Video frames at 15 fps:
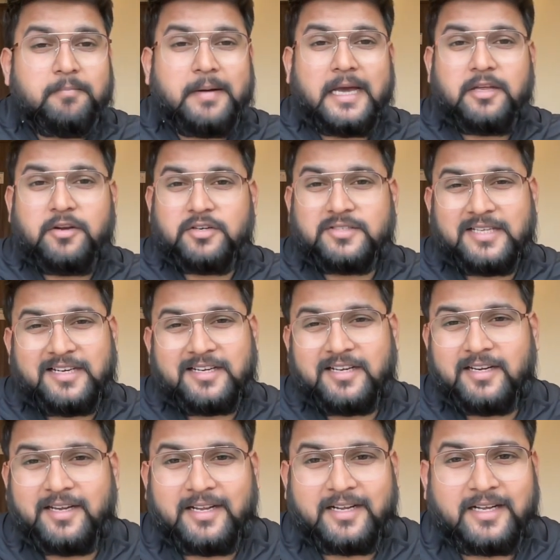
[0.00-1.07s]
बाई और सेल
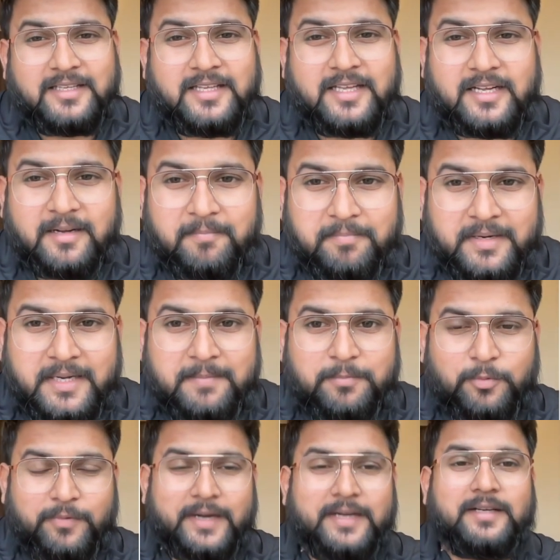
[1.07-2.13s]
करने का ये कंपनी
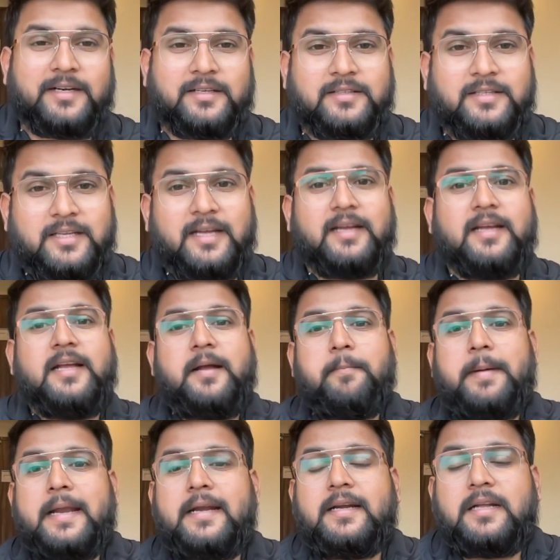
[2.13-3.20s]
प्रोवाइड करती है
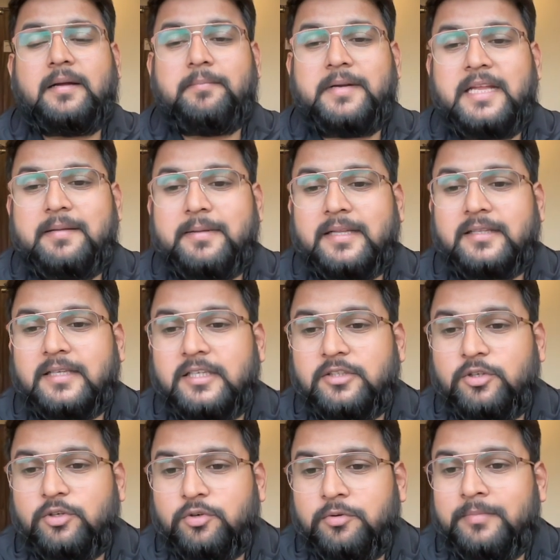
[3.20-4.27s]
पेरेंट कंपनी की बात करें
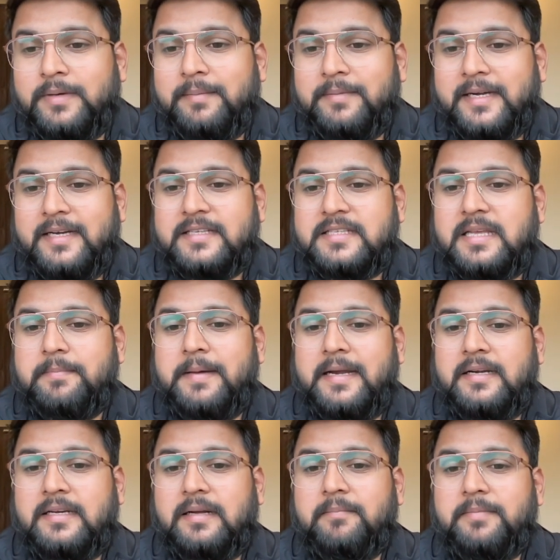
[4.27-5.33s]
तो ड्रूम लिमिटेड इसकी
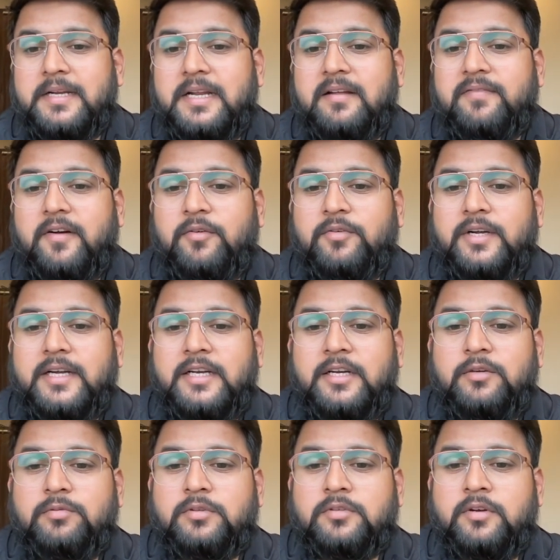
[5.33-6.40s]
पेरेंट कंपनी है फाउंडेड
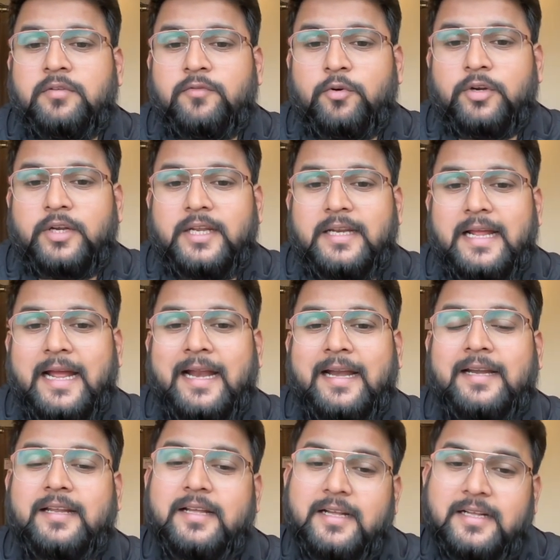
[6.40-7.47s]
इन 2014
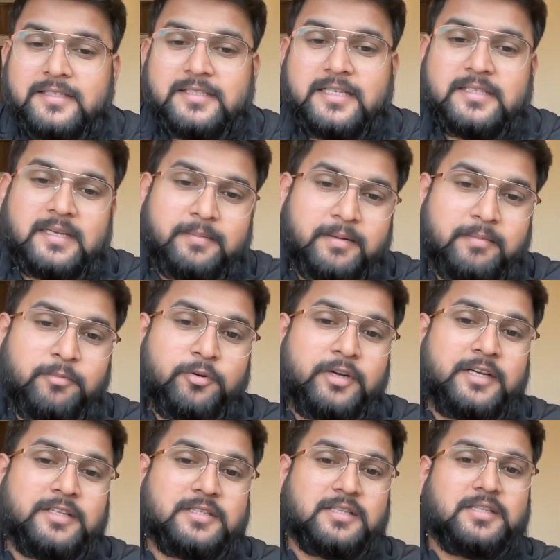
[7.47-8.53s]
एंड जैसा अभी हम लोगों
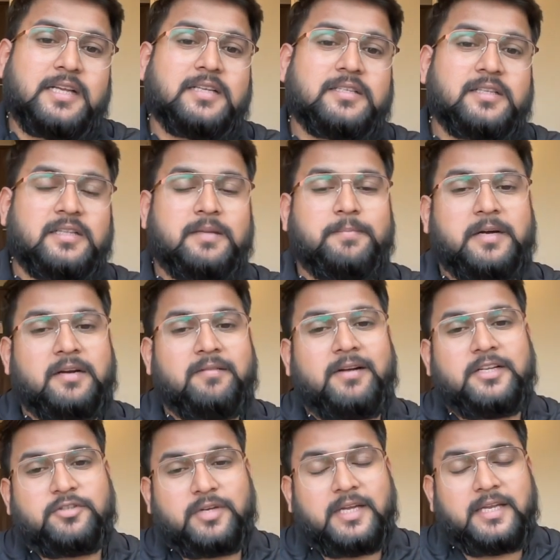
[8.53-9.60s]
ने डिस्कस किया संदीप
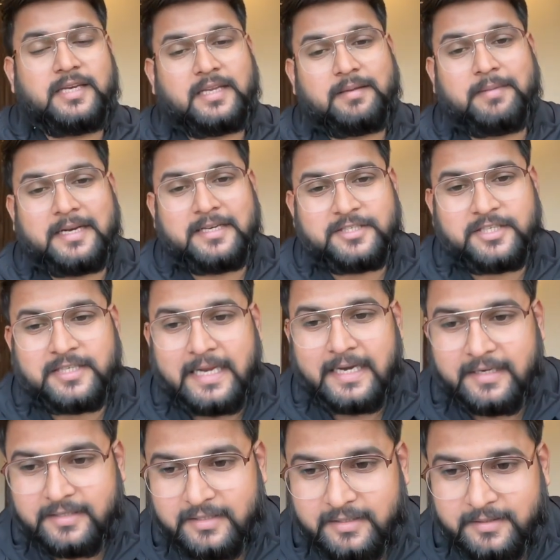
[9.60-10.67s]
अग्रवाल जो है इनके मैनेजिंग
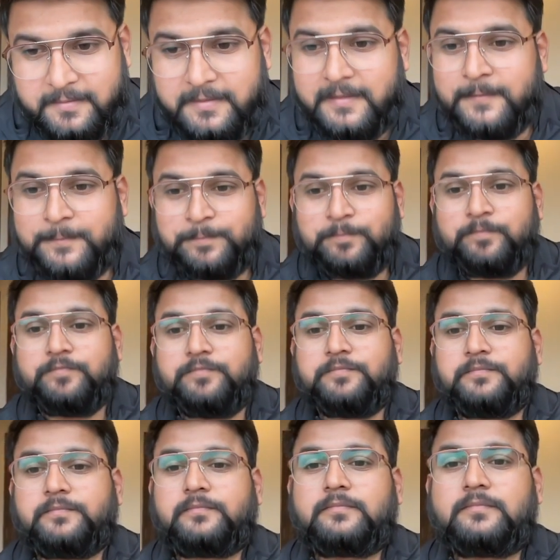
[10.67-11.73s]
डायरेक्टर
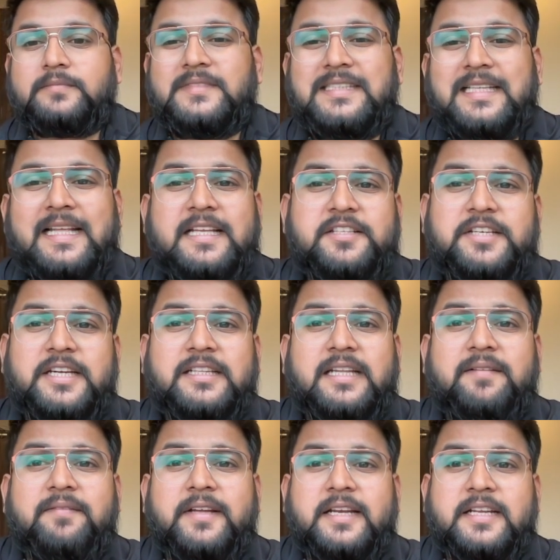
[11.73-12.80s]
है स्ट्रेंथ
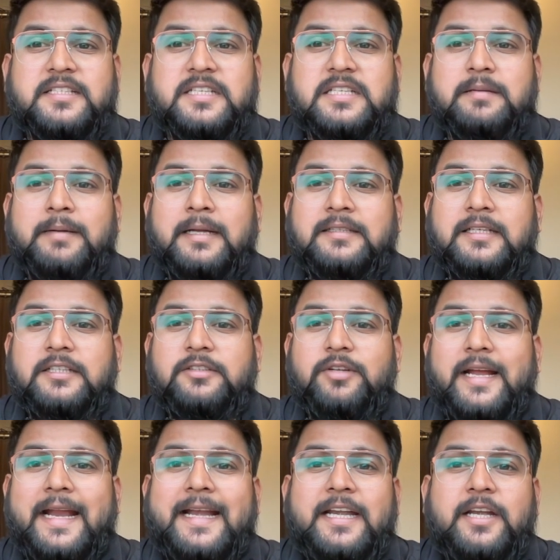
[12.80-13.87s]
एंड वीकनेसेस की बात करें
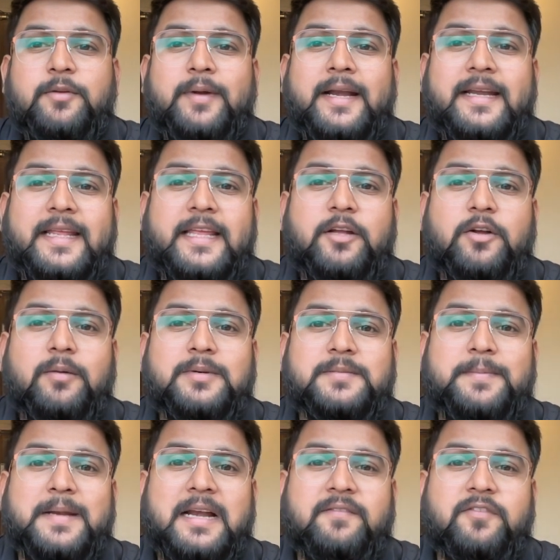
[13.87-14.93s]
तो एंड टू एंड ई
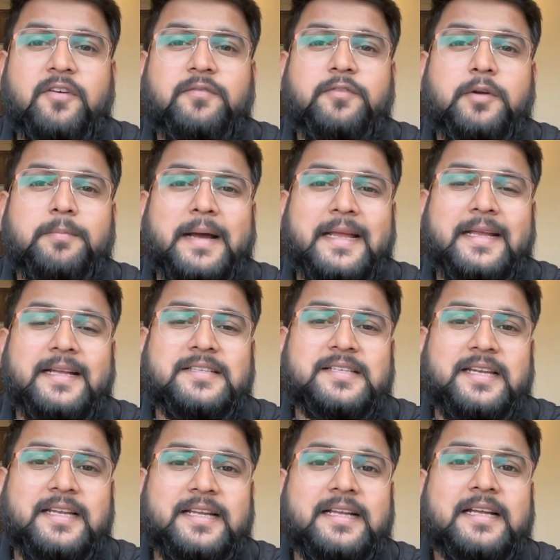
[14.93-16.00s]
कॉमर्स प्लेटफॉर्म फॉर बाइंग एंड
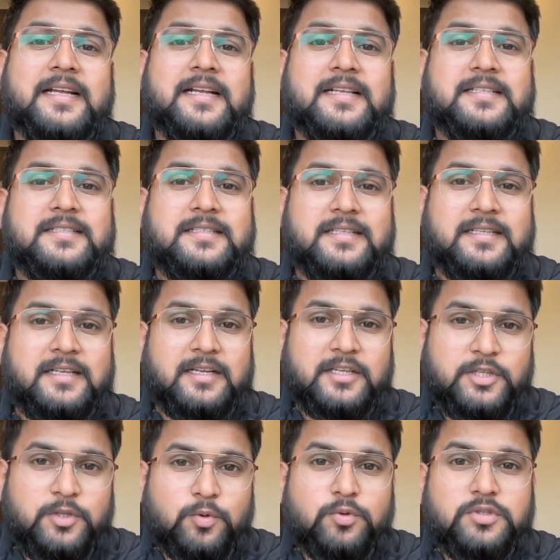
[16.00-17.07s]
सेलिंग
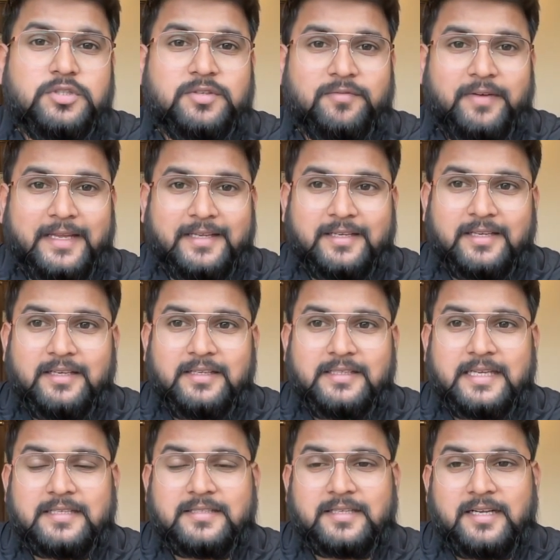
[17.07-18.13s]
यूज व्हीकल
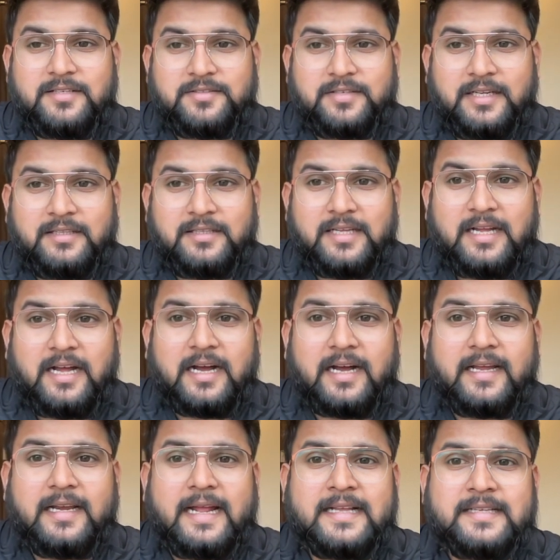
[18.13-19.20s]
ये इसका स्ट्रेंथ है
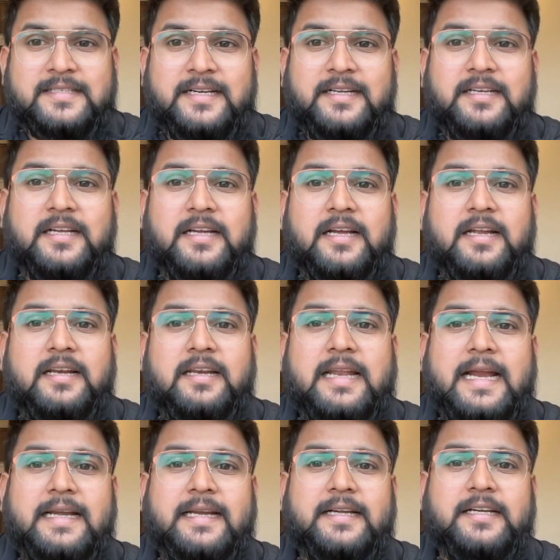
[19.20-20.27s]
अगेन एसेट
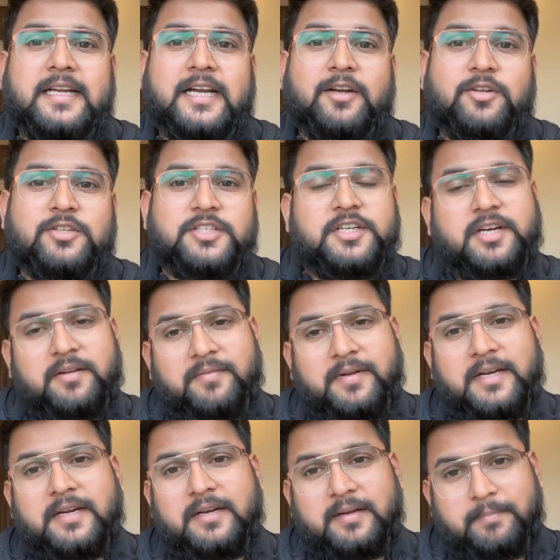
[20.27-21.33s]
लाइट एंड टेक्नोलॉजी
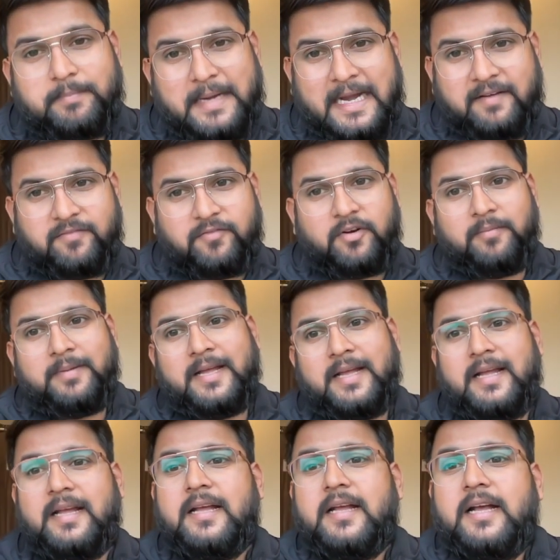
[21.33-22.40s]
ड्रिवन प्लेटफॉर्म
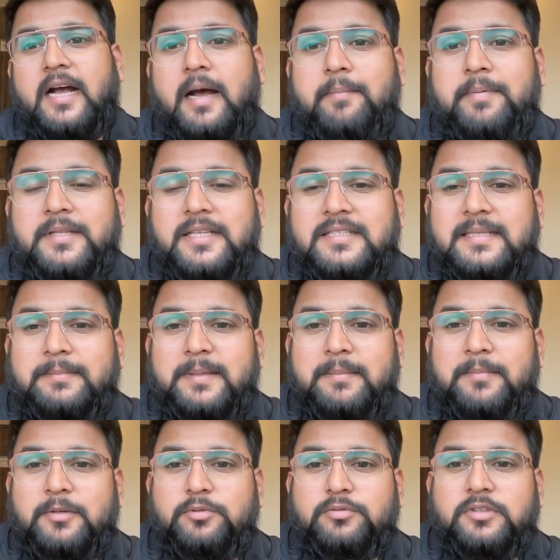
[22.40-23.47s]
है अभी तक
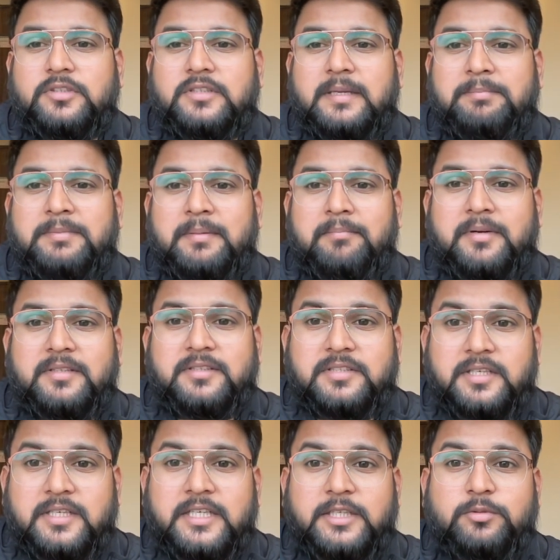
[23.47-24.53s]
सितंबर टू सितंबर
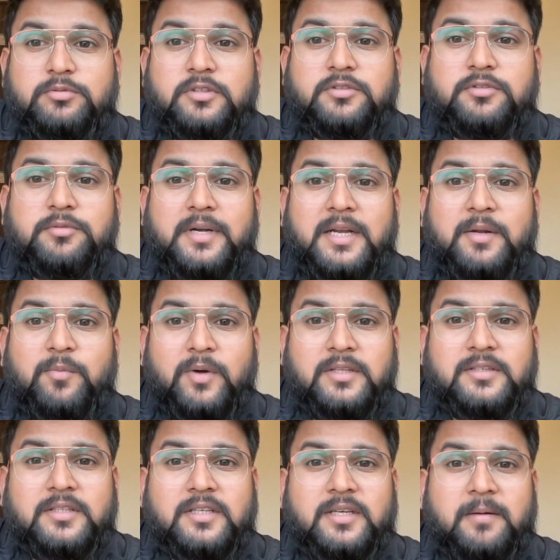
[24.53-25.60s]
थर्टी टू थाउजेंड ट्वेंटी
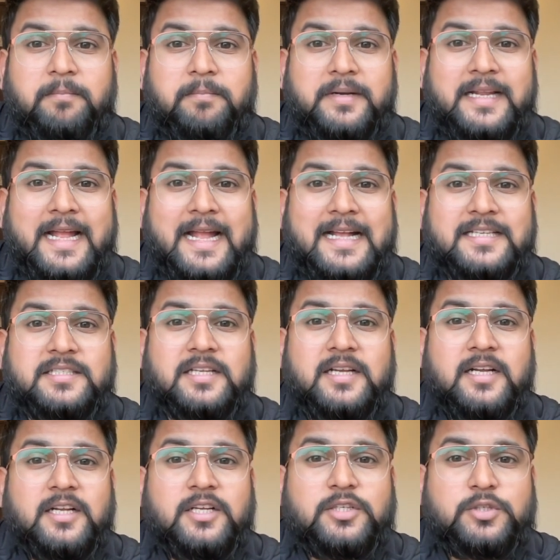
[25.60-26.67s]
वन तक कंपनी हैज़
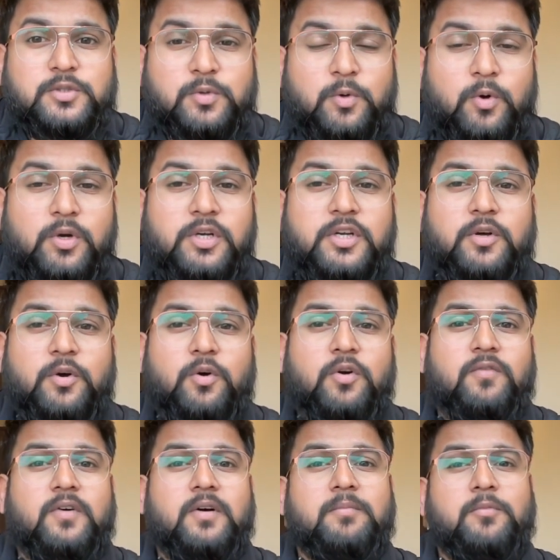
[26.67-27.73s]
सोल्ड
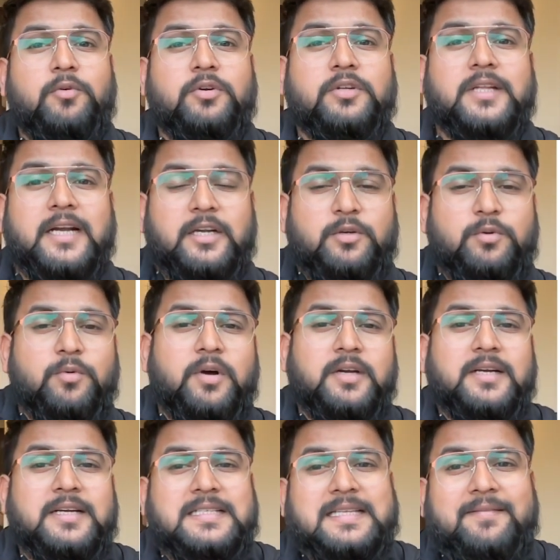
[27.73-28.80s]
ओवर मोर देन टू
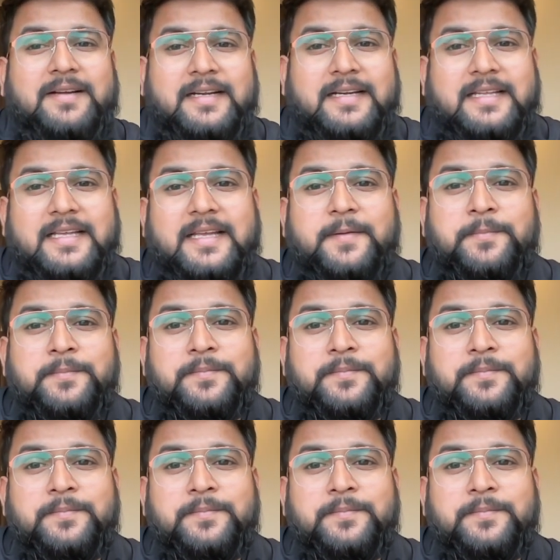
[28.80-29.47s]
हंड्रेड सेवेंटी